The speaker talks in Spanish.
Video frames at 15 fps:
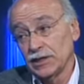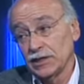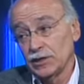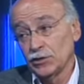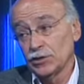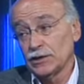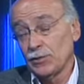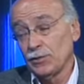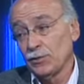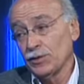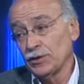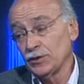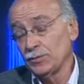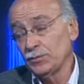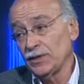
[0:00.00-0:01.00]
lo estamos
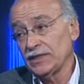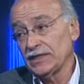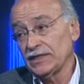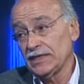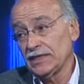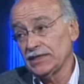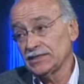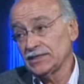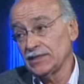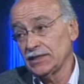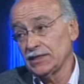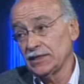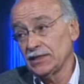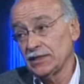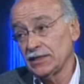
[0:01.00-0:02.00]
viendo en
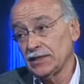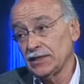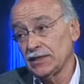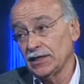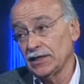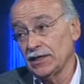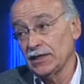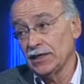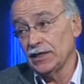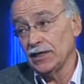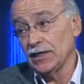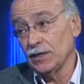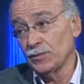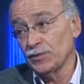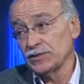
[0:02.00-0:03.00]
pantalla, eh, el
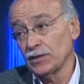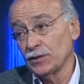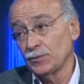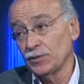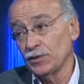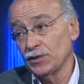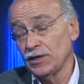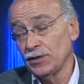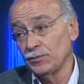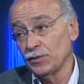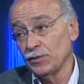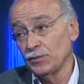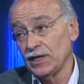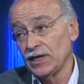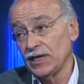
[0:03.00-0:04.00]
año pasado, por
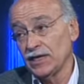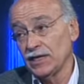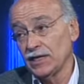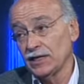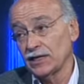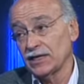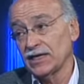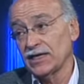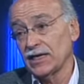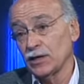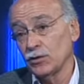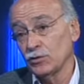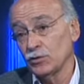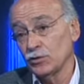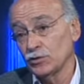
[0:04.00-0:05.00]
ejemplo, Hebraica
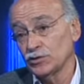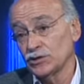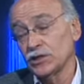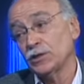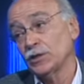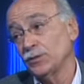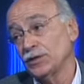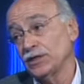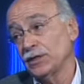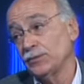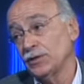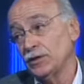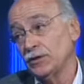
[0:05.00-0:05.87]
recaudó 120 mil